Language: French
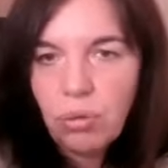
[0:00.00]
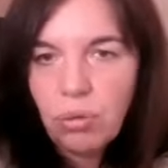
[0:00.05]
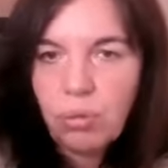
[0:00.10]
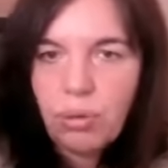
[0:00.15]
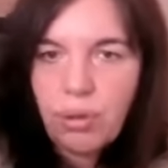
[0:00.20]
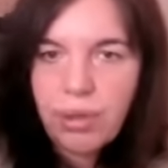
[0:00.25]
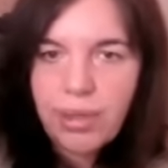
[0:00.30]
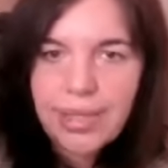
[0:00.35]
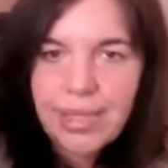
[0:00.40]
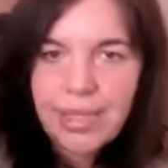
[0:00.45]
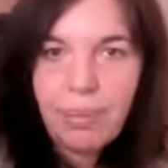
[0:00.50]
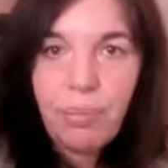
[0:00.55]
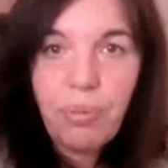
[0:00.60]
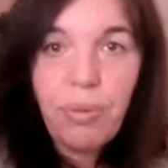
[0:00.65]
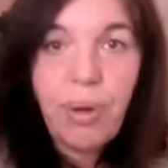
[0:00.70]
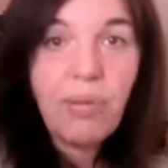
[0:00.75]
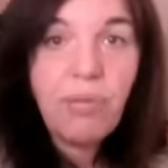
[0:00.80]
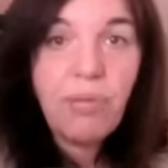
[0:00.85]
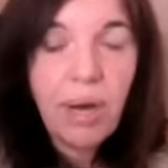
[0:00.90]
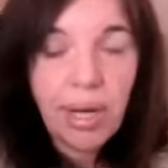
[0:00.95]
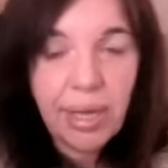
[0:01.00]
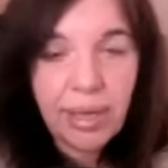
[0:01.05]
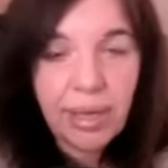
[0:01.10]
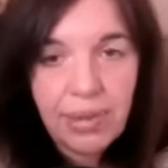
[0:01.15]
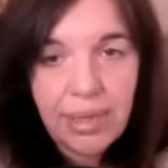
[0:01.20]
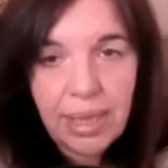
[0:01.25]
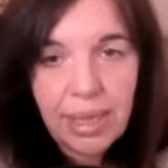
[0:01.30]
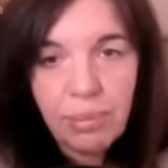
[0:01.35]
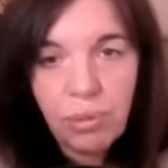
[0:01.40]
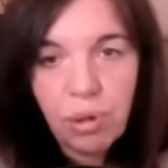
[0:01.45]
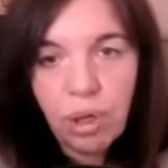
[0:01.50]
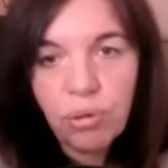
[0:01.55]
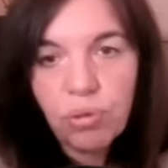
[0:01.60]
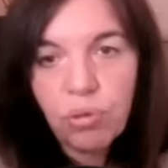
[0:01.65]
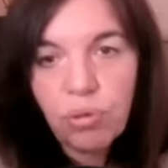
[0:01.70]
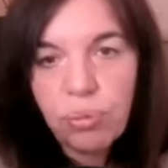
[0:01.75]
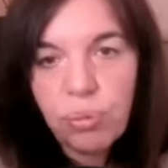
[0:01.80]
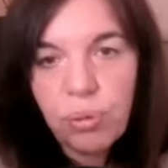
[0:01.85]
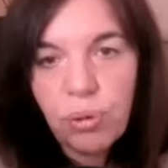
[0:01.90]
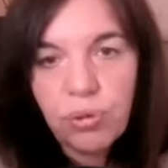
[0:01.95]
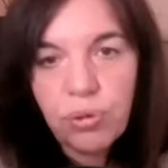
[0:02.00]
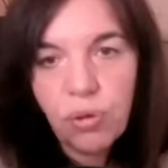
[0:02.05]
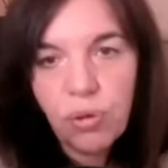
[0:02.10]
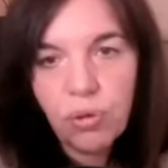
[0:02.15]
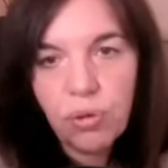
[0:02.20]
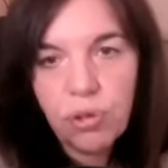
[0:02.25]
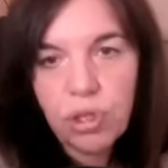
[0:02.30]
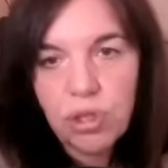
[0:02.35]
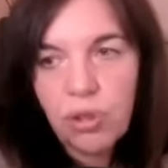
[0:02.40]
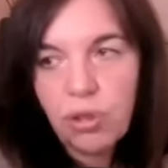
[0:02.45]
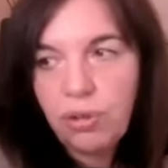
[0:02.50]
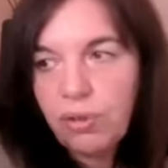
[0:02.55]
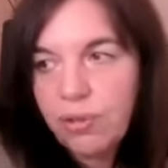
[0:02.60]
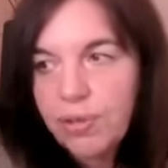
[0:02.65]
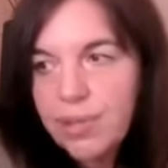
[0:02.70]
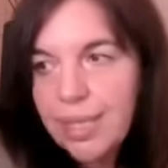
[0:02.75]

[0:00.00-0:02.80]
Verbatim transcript: Donc, euh, ça peut avoir évidemment un double tranchant.